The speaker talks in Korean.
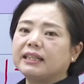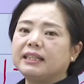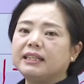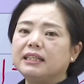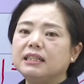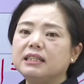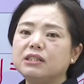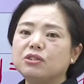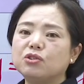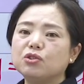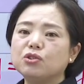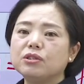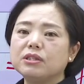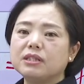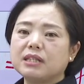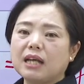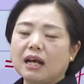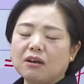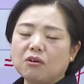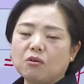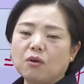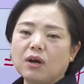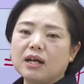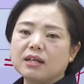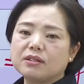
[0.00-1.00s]
기준
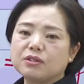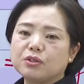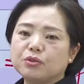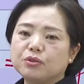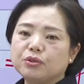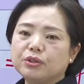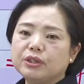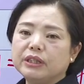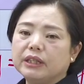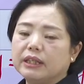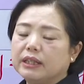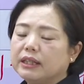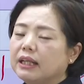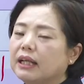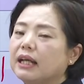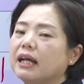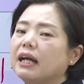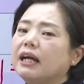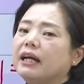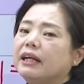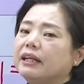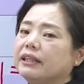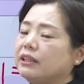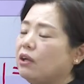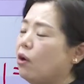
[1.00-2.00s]
착과수는
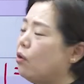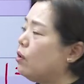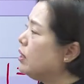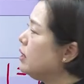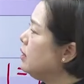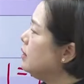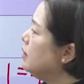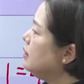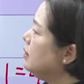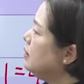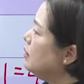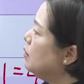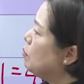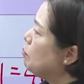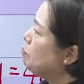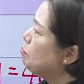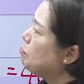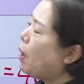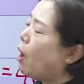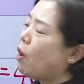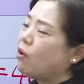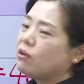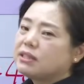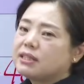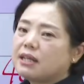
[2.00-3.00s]
여기는
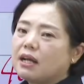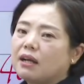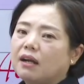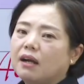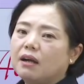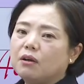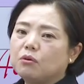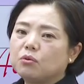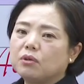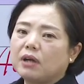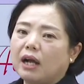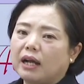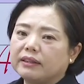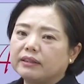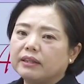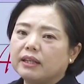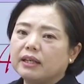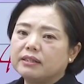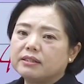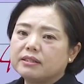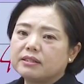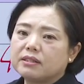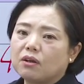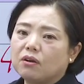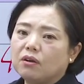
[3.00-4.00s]
평착하고
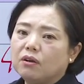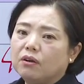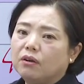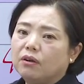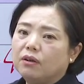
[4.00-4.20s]
같았죠.